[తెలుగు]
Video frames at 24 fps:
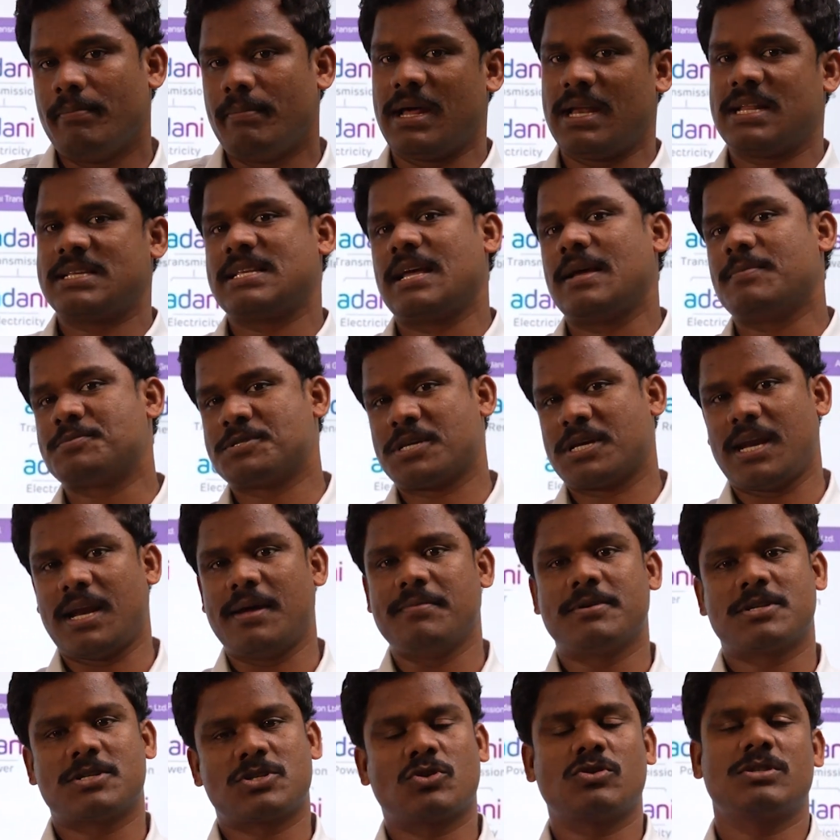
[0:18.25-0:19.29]
మన
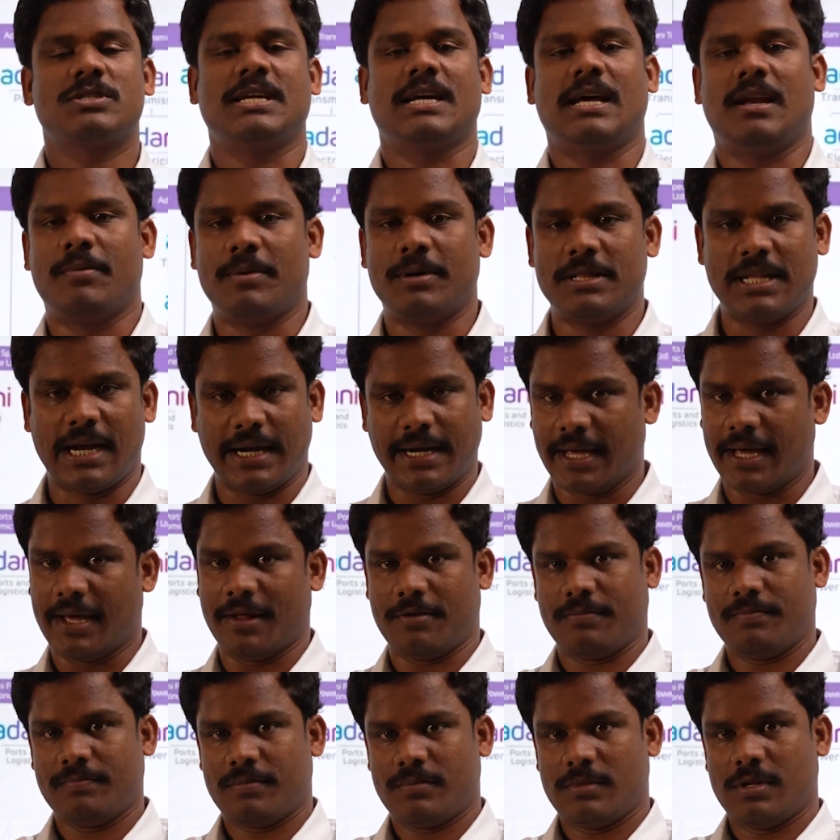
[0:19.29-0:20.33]
సబ్స్క్రైబర్స్ చాలామంది
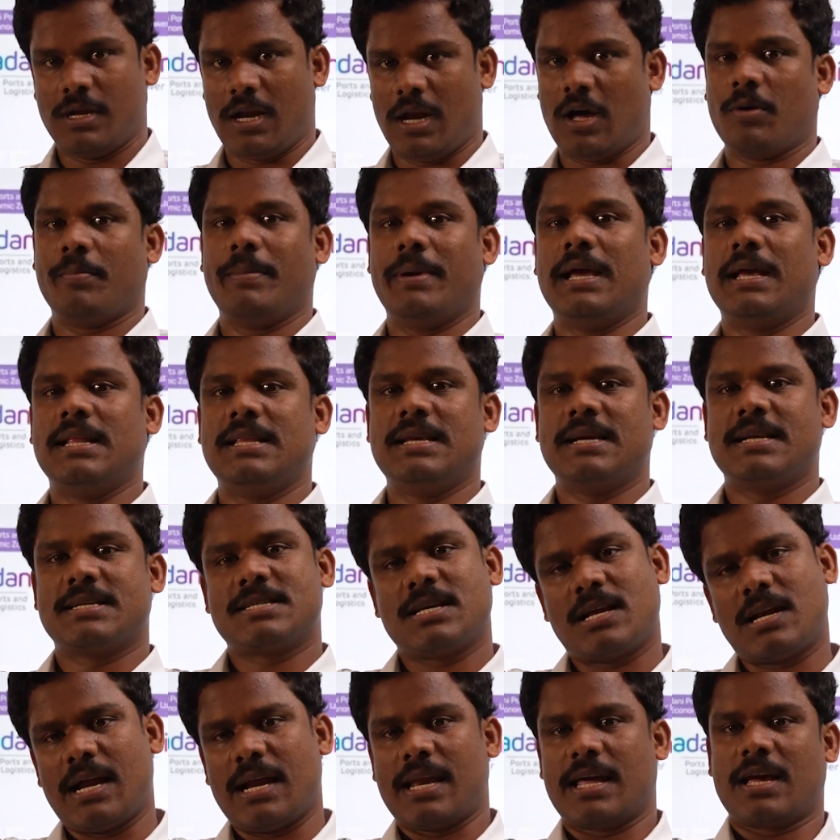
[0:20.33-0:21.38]
అడిగారు నాకు మెయిల్
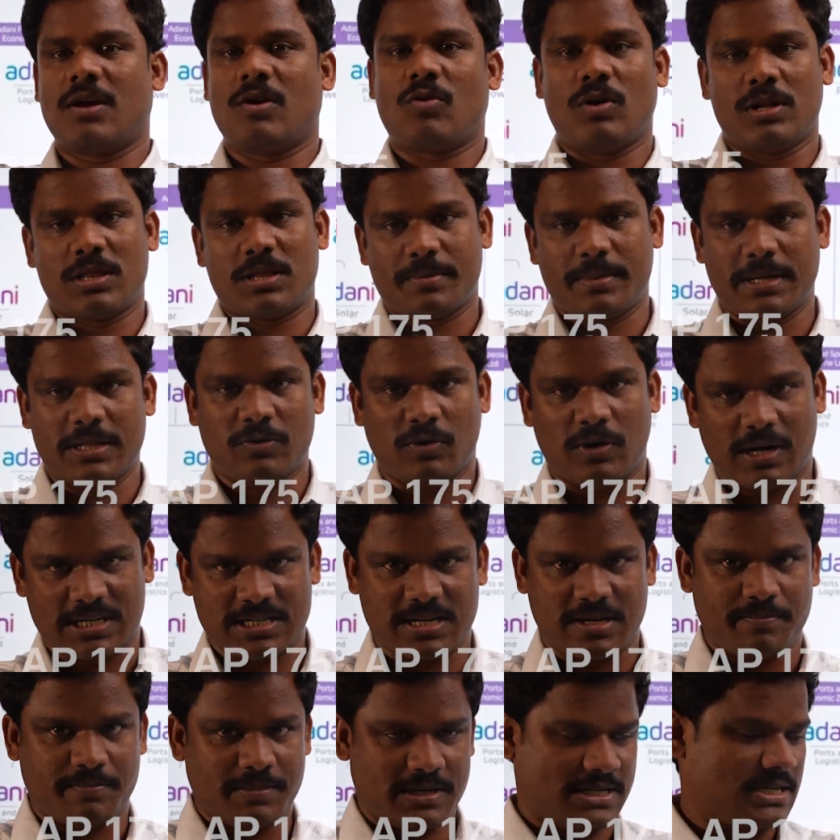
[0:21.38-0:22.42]
చేశారు అలాగే కొంతమంది
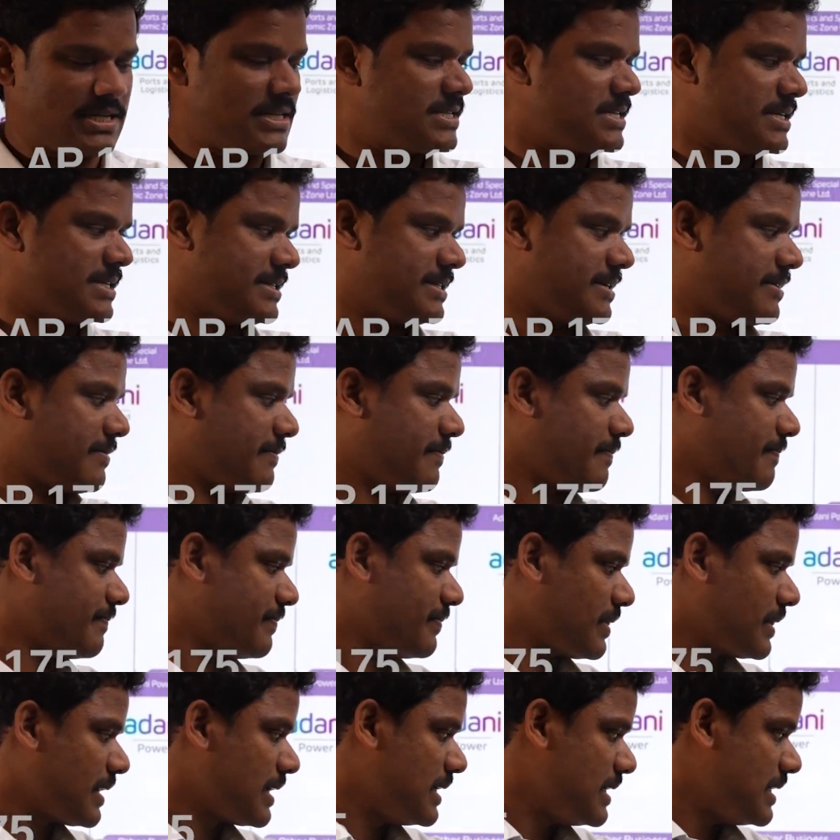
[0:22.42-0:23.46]
వాట్సాప్ మెసేజ్ చేశారు
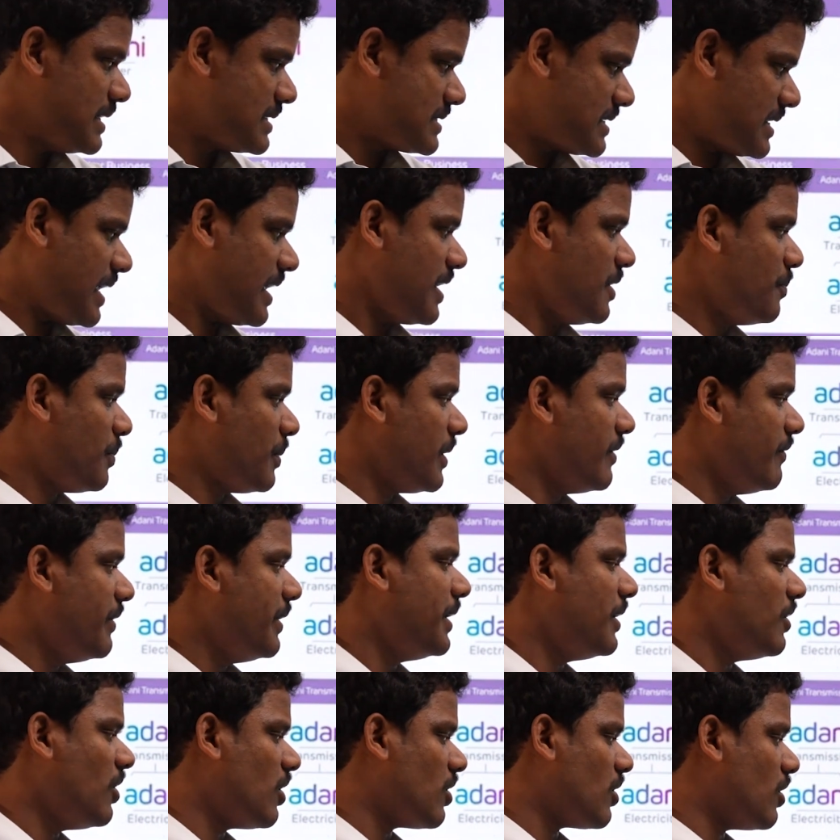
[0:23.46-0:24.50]
సరే ఇప్పుడు ఈ
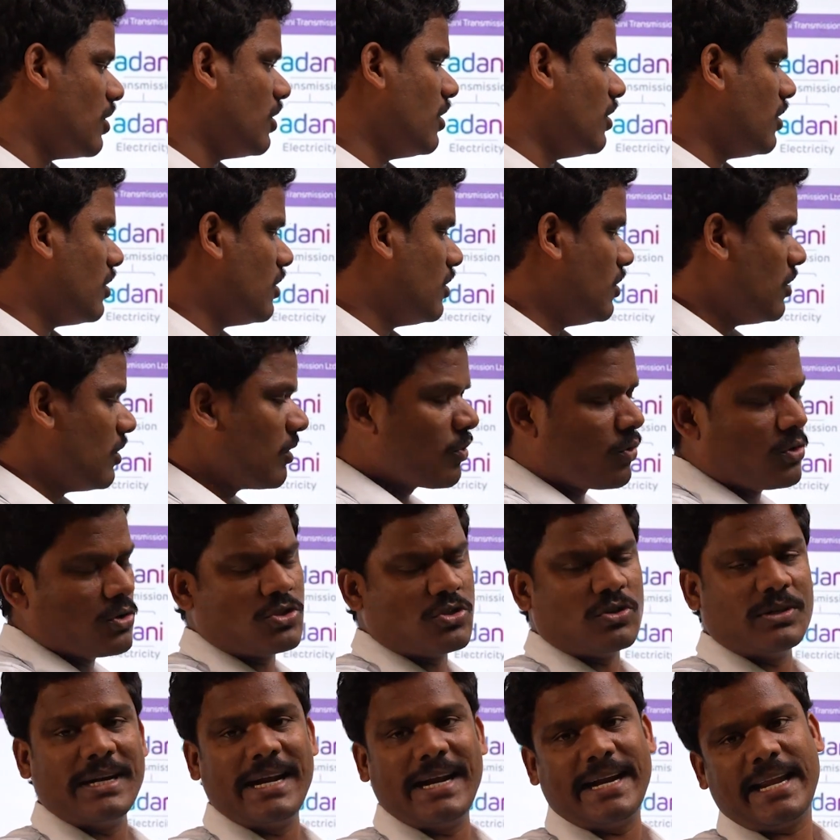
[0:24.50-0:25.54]
వీడియోలో
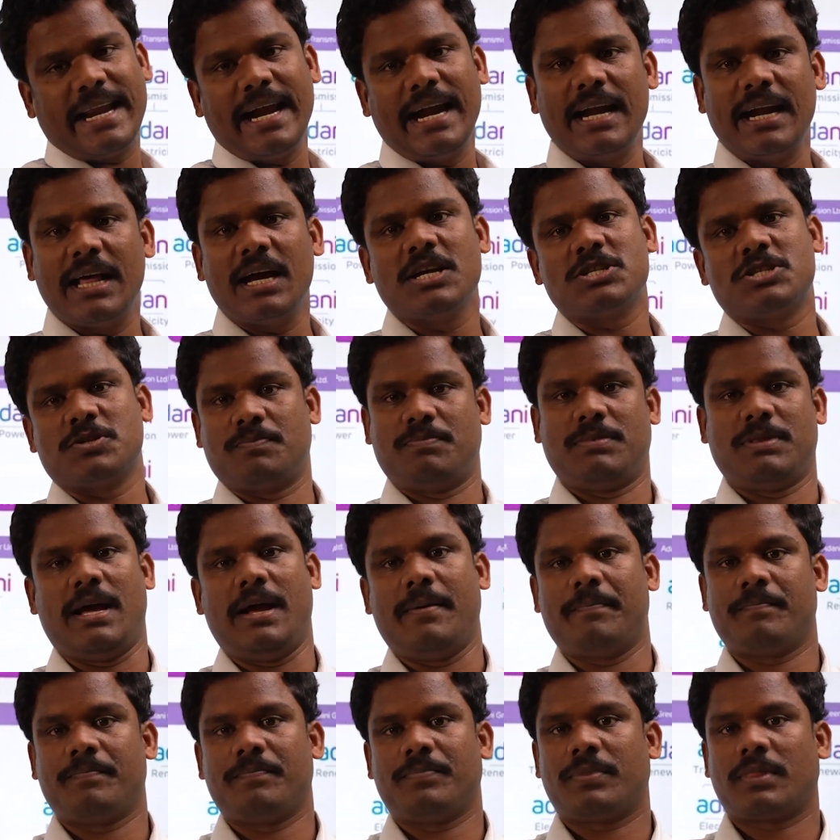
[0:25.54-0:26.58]
కొంచెం డీటెయిల్డ్గా చెప్తా
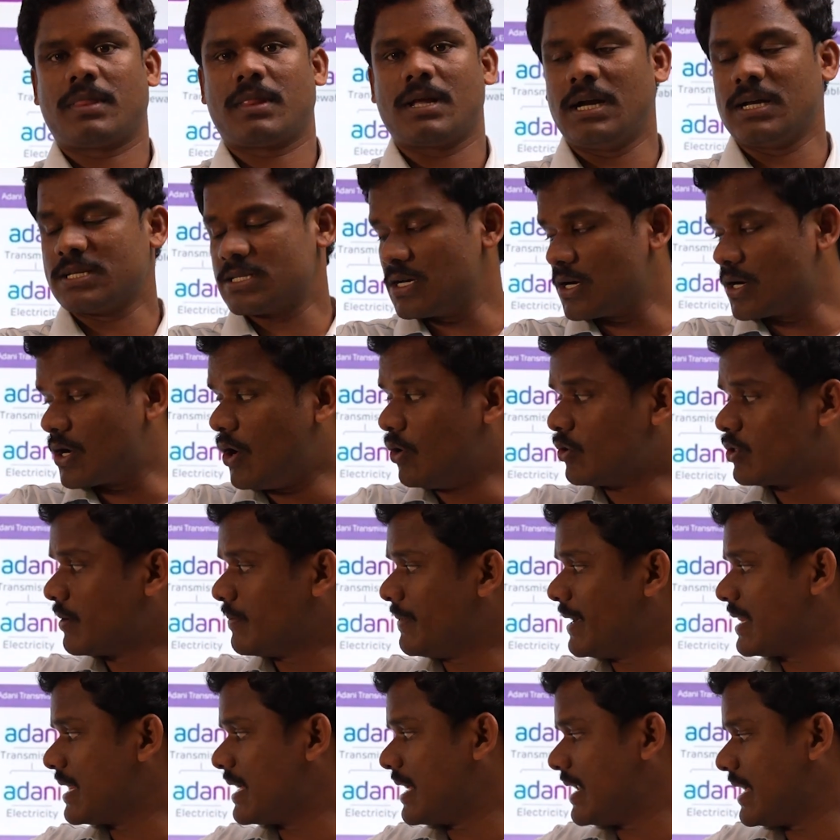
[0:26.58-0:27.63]
అసలు
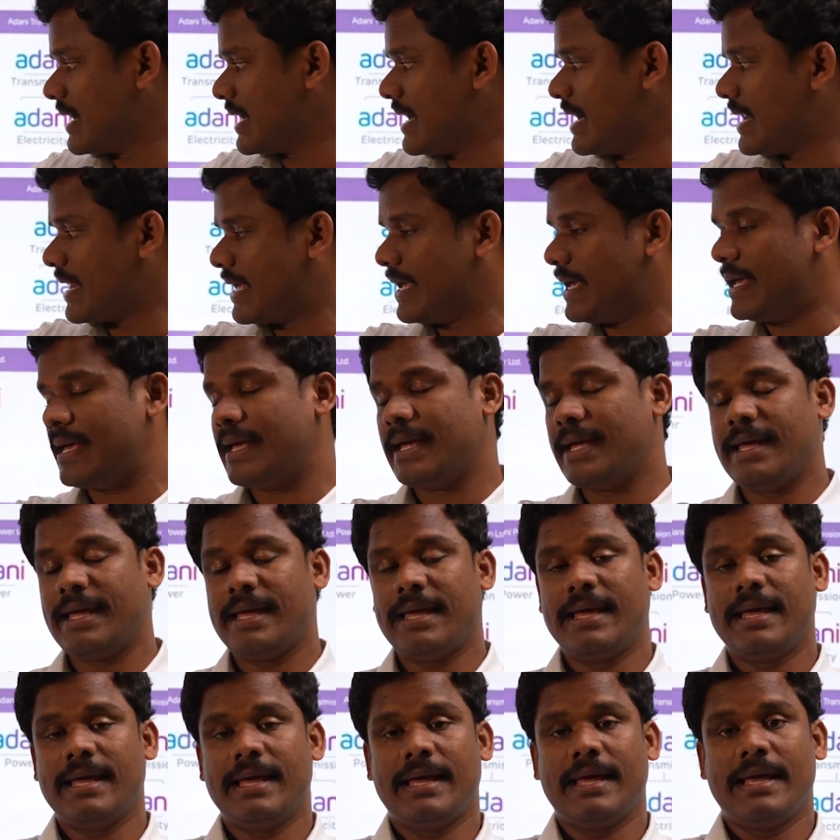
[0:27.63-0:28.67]
గౌతమ్ అదానీ గారి
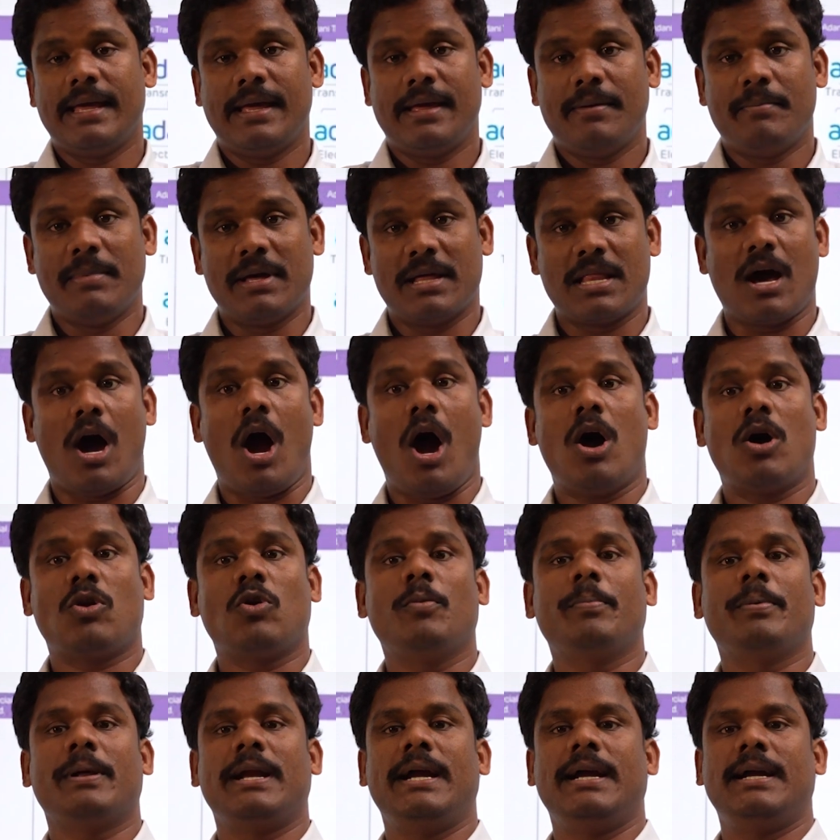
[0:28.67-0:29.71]
మీద
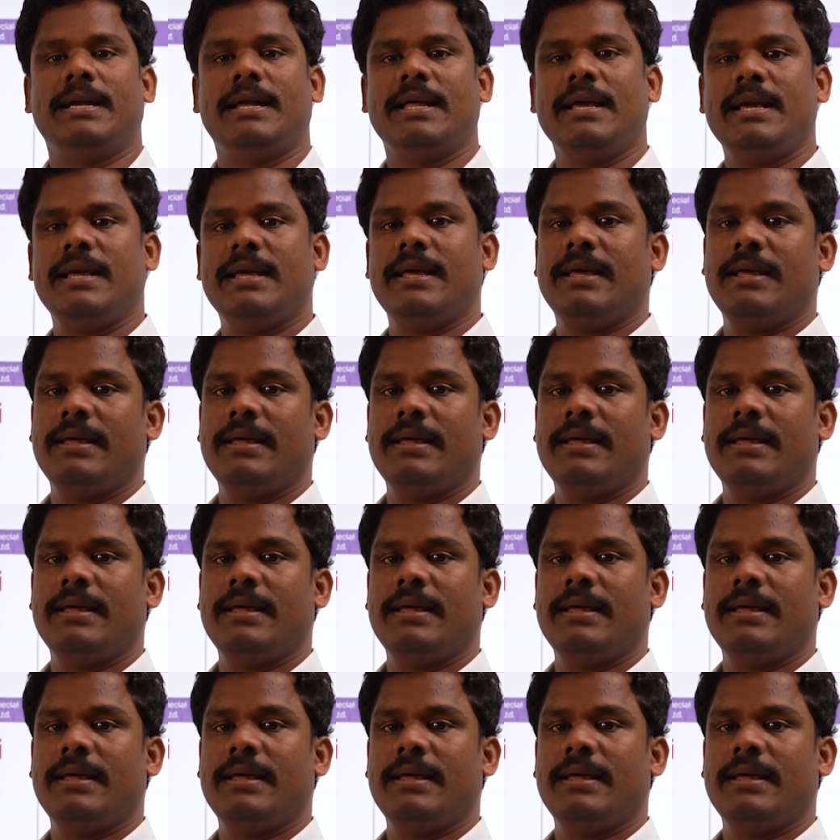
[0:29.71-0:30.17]
ఆరోపణ ఏంటి